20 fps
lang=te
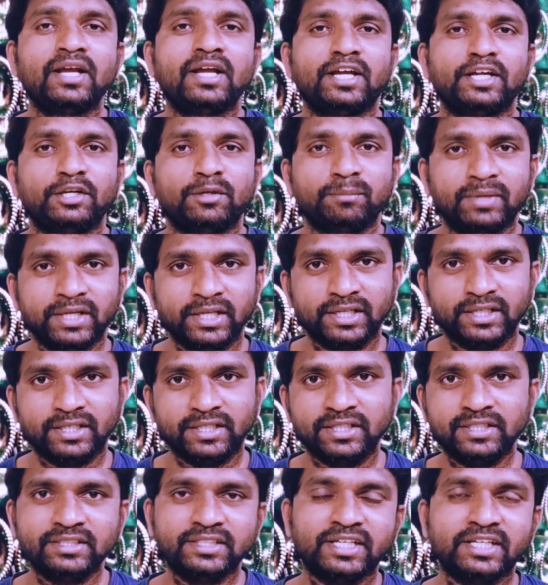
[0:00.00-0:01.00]
అండ్ మన
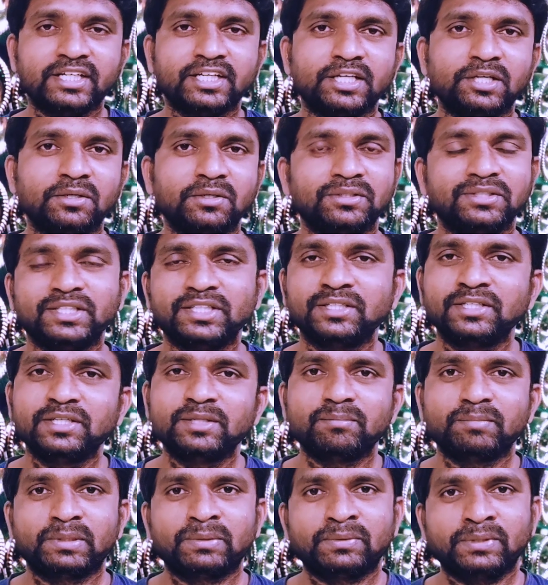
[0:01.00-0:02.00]
ఇండియన్ కేటగిరీలో అయితే
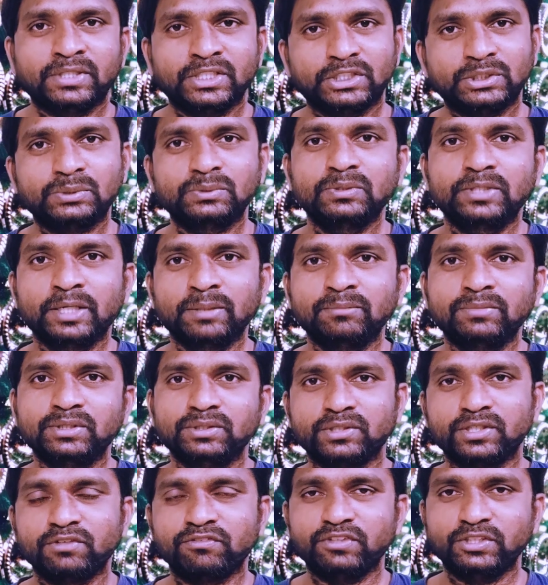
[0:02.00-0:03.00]
మనం అయితే చూద్దాం ఈ
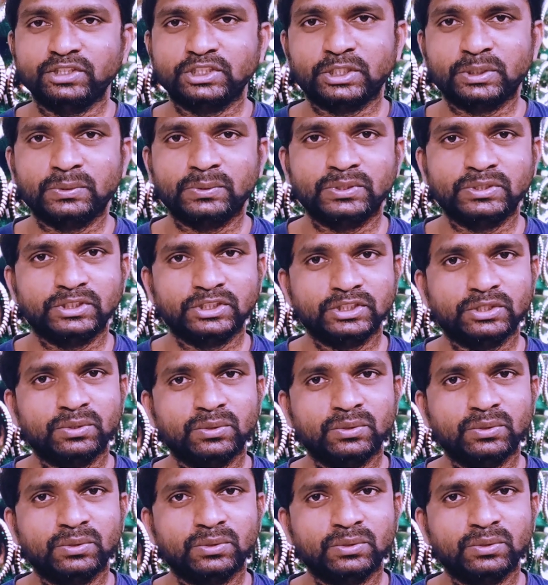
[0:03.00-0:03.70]
యొక్క ఫీచర్ గురించి